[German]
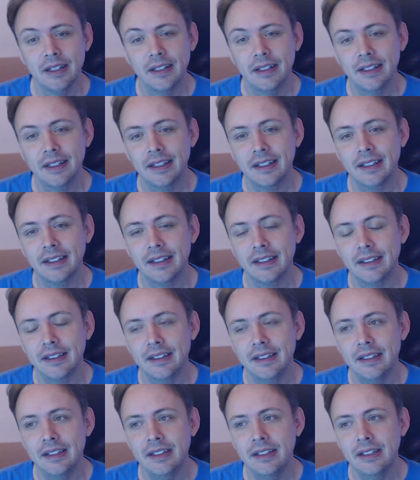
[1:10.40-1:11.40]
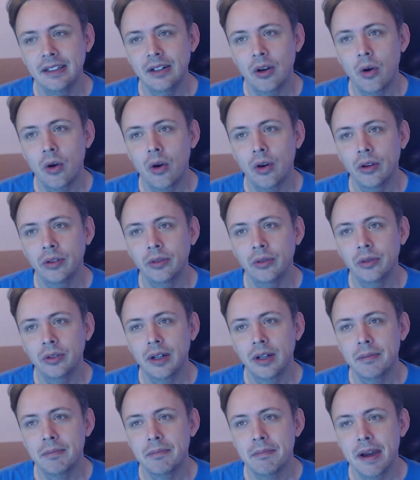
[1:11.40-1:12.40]
äh, die Horden
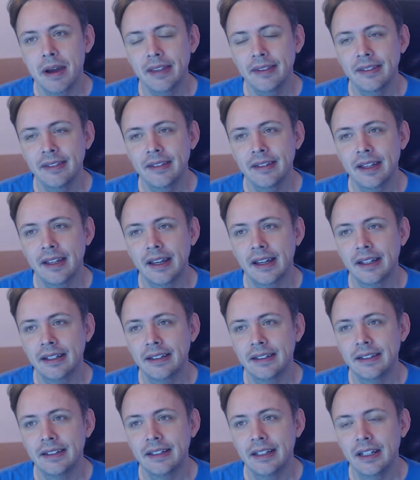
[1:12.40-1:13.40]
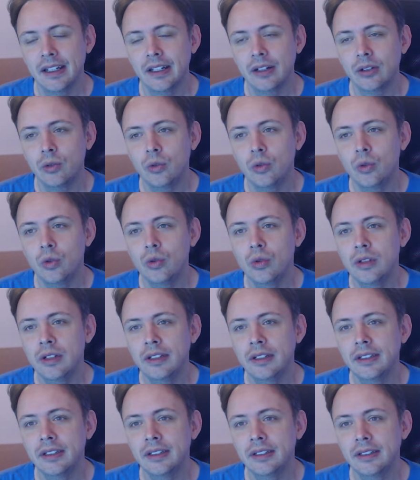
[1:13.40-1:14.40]
oder Massen an
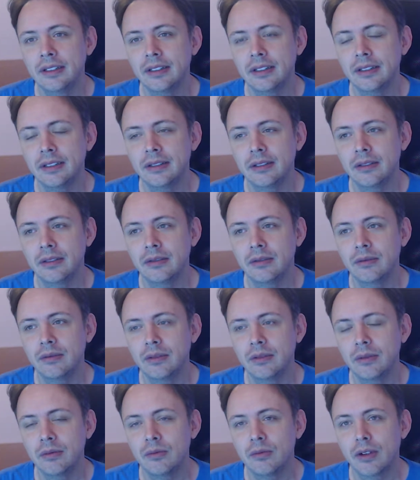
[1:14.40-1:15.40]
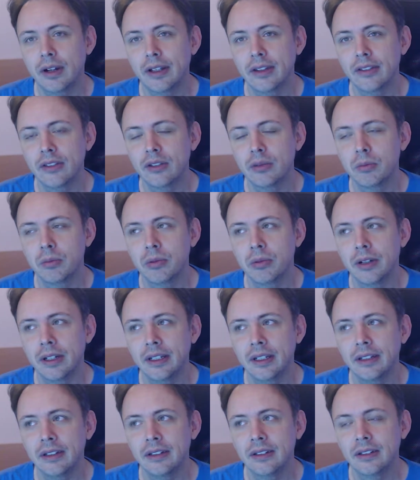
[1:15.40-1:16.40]
Gulen in, im White
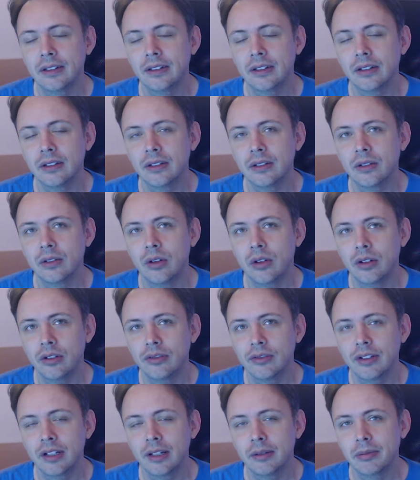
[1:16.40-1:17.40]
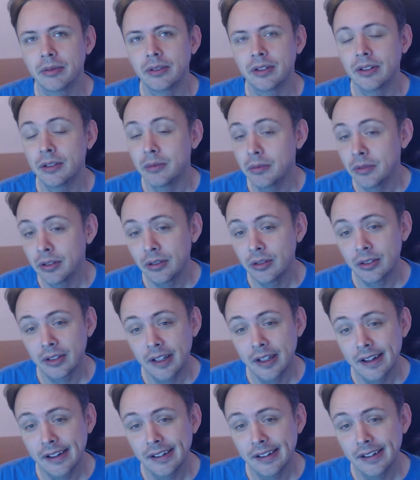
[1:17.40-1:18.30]
Springs äh, Golf Club sind immer noch da.